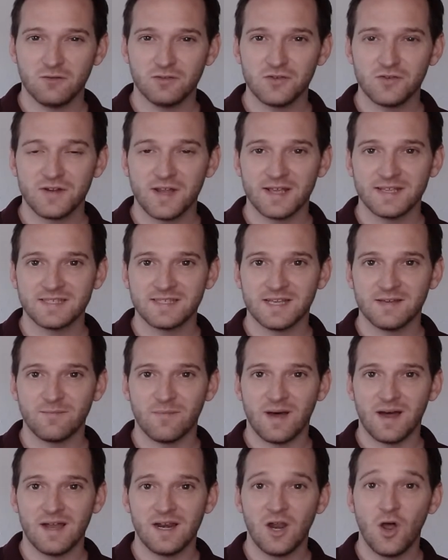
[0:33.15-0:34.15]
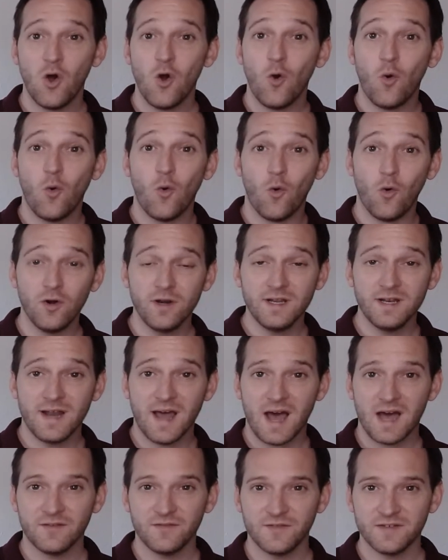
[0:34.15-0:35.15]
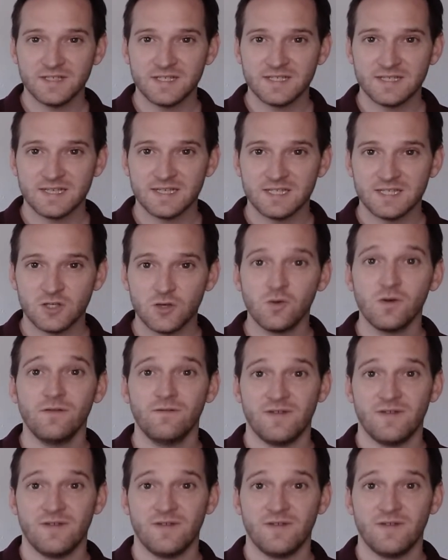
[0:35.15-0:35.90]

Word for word: zunächst einmal ohne Nachfristsetzung,